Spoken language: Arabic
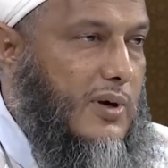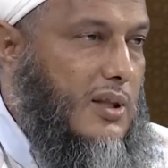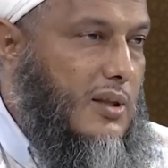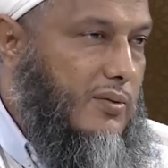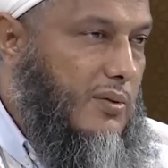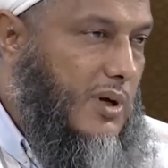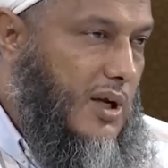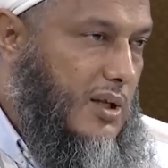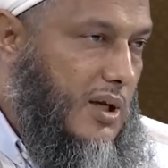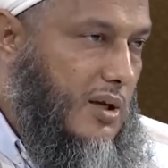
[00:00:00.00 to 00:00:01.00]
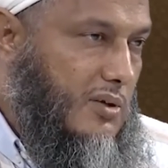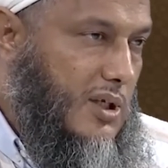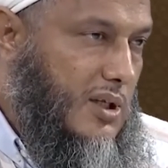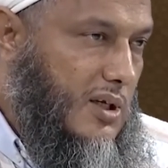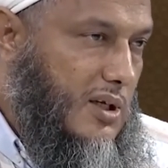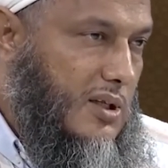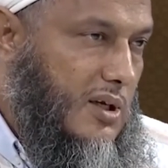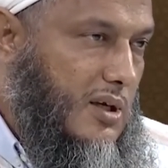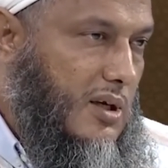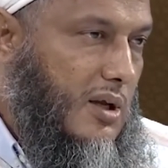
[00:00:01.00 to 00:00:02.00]
فقط فيما يتعلق بجدلية
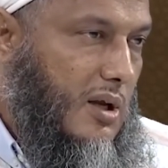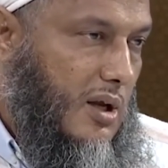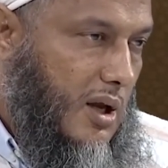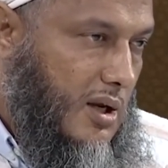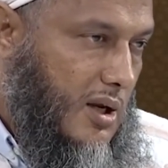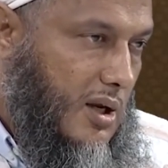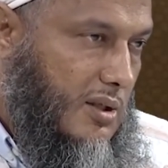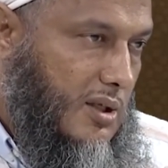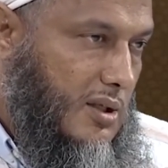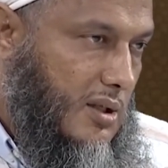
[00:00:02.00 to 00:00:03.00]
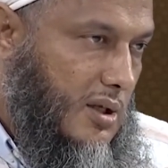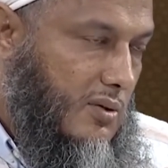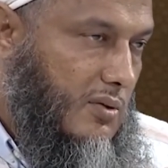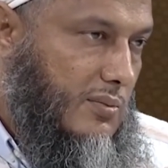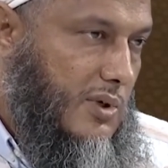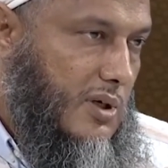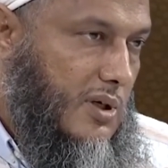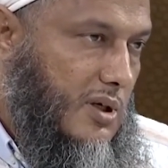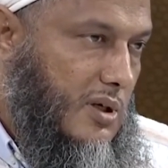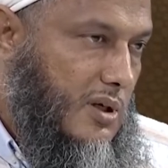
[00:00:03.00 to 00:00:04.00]
أنك أنت تنطلق
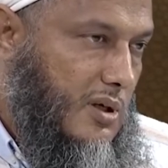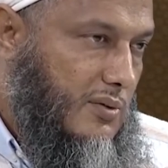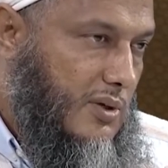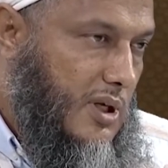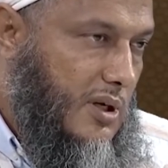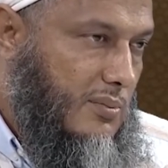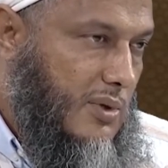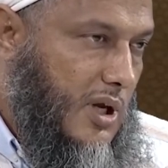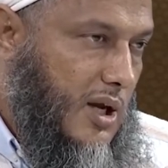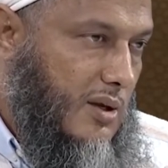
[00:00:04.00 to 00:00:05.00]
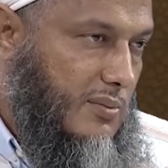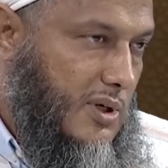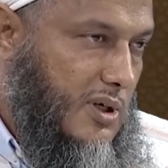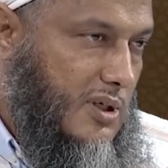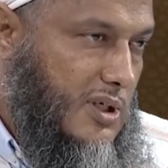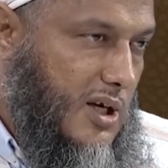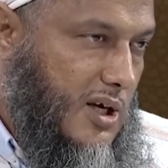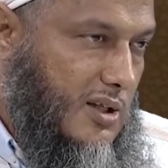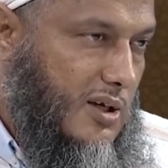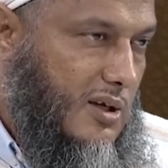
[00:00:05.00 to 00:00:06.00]
من إلى من عالم
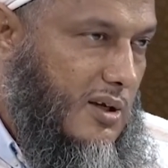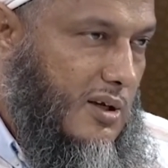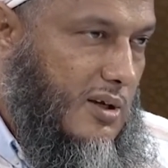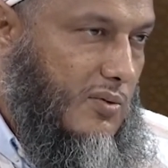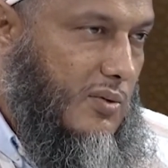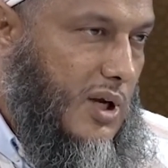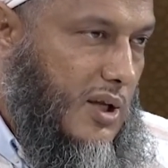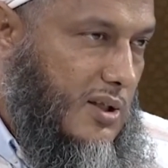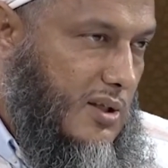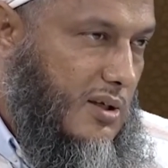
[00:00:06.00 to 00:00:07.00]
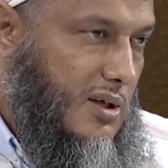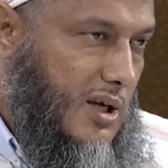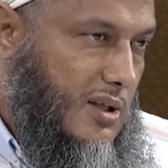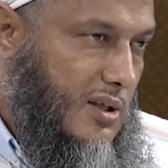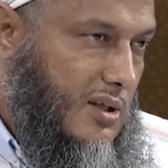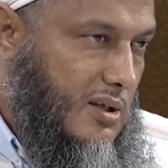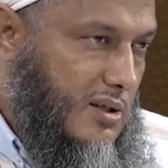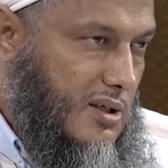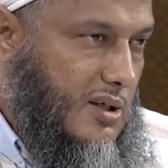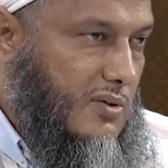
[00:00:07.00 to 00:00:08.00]
الشهادة ولا لا
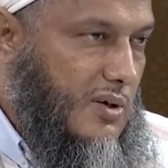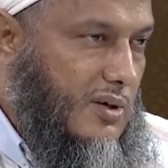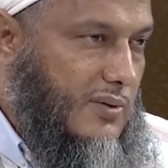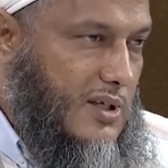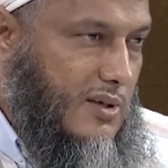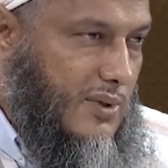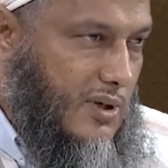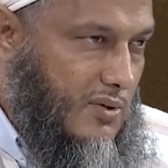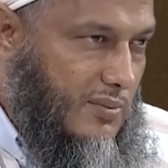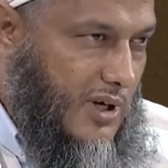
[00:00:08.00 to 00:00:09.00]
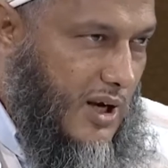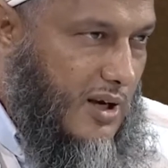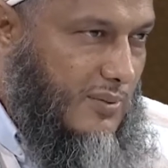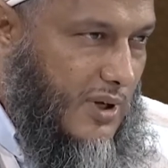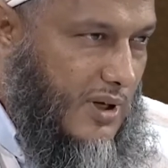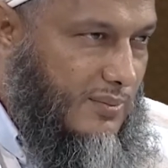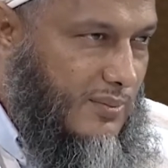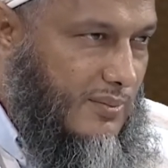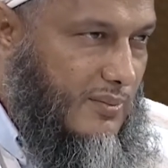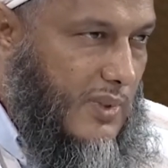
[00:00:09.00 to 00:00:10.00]
تصلوا الى الفاصل بينه وبين عالم
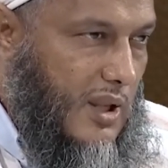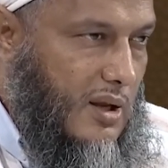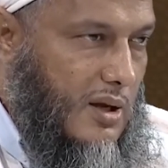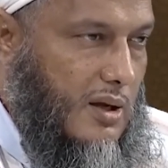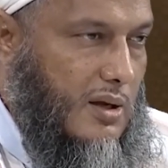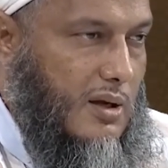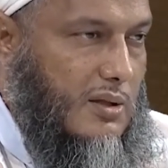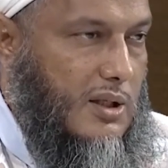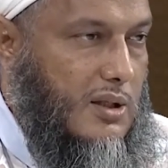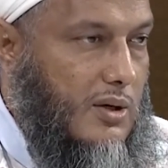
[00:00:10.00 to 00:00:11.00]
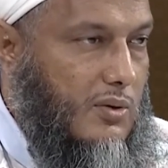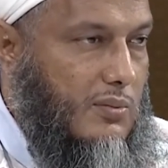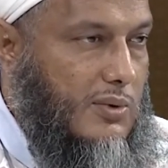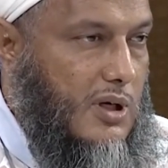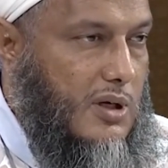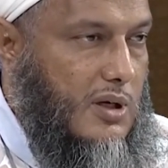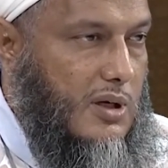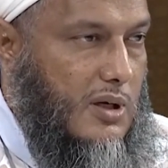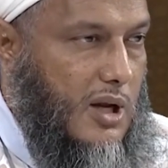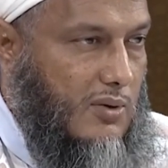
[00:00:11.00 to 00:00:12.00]
الغيب آه، تنطلق من
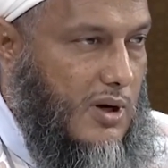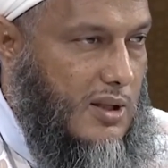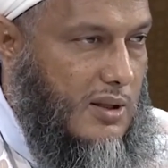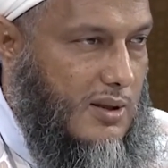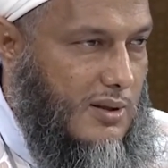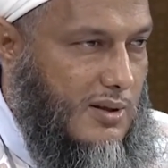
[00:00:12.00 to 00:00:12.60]
الحوادث